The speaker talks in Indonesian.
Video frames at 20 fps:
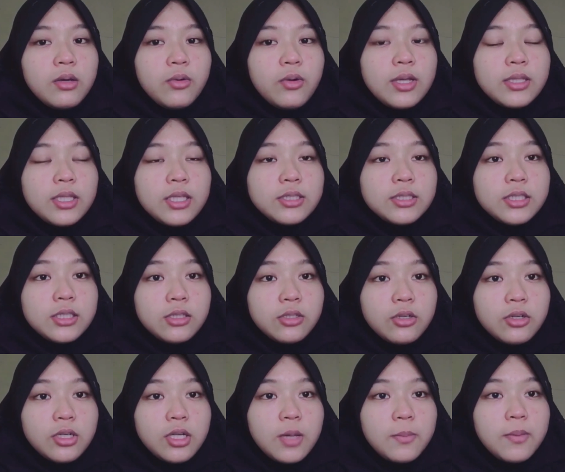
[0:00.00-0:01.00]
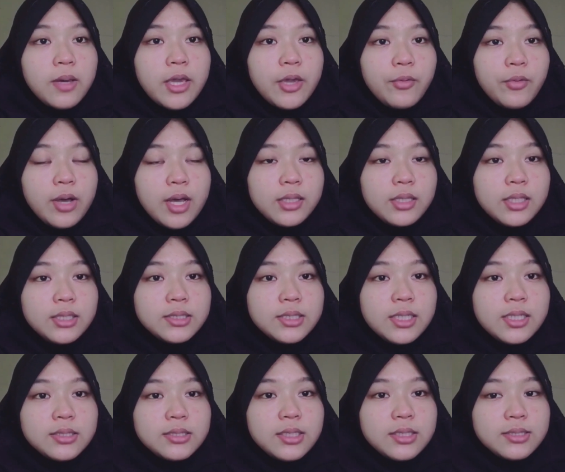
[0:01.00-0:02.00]
Watashi no namaewa
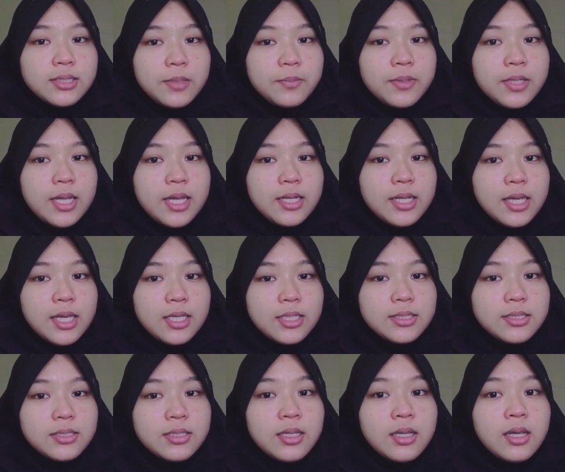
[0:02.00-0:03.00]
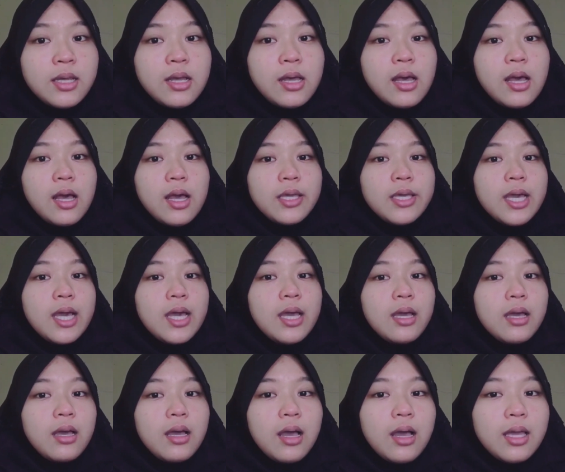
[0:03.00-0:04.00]
Tasha sasabilades
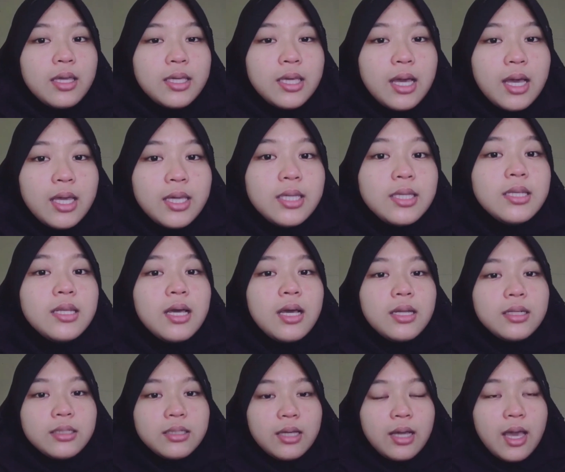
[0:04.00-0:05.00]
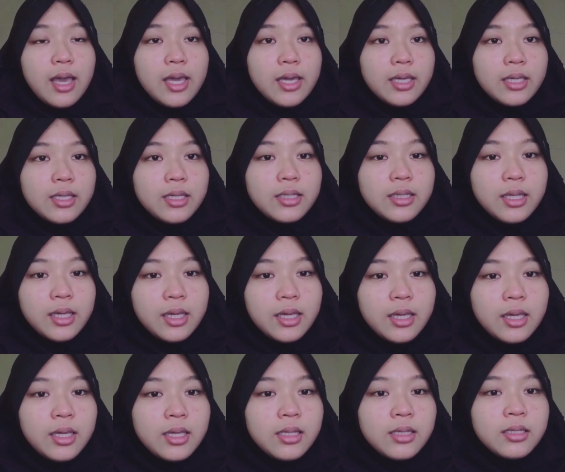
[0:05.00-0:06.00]
hayai dan kai
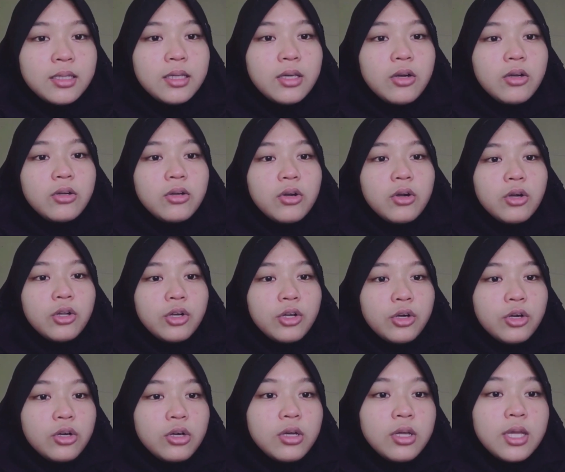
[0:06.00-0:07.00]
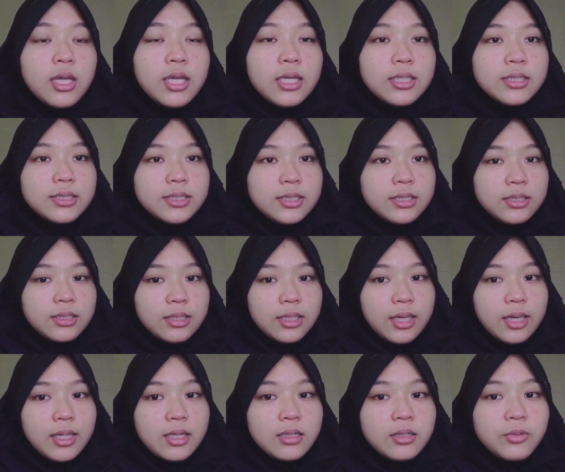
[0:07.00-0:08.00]
de nihongo no
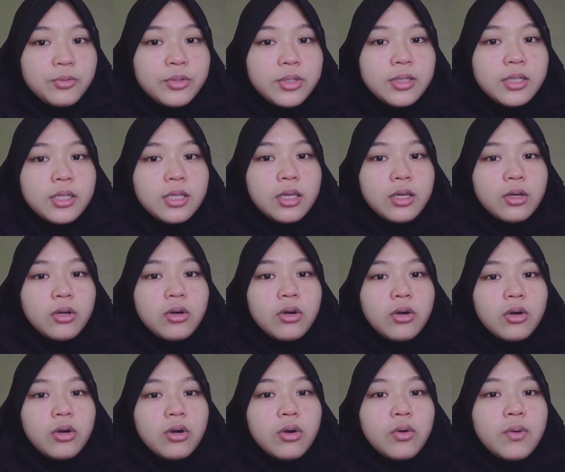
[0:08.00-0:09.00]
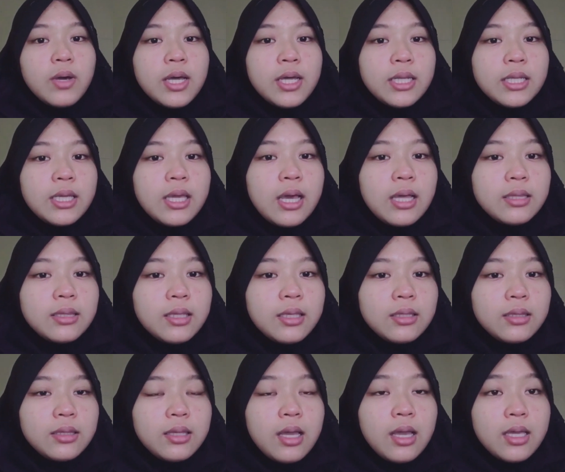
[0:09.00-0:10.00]
shinken video o
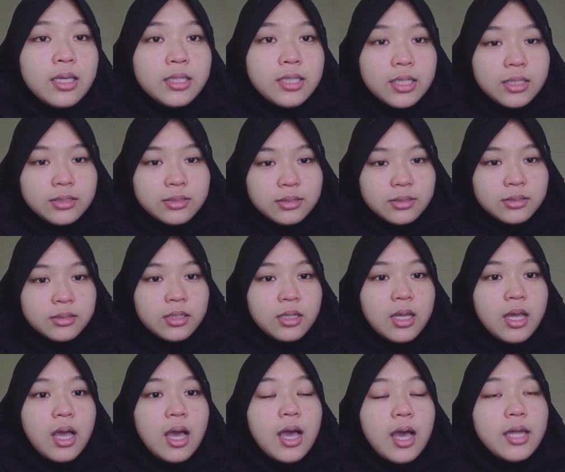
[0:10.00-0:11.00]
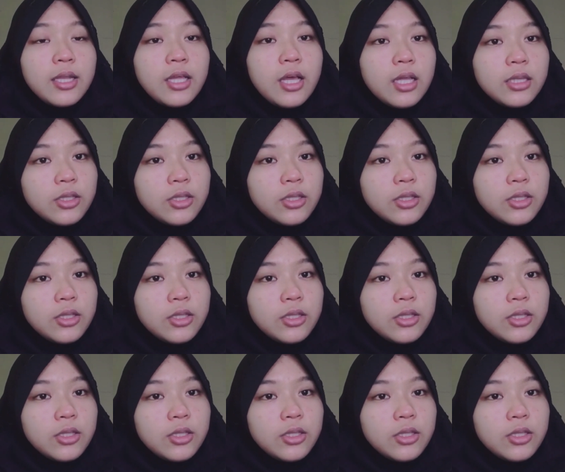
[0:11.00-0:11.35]
wariate tai desu. Arigatou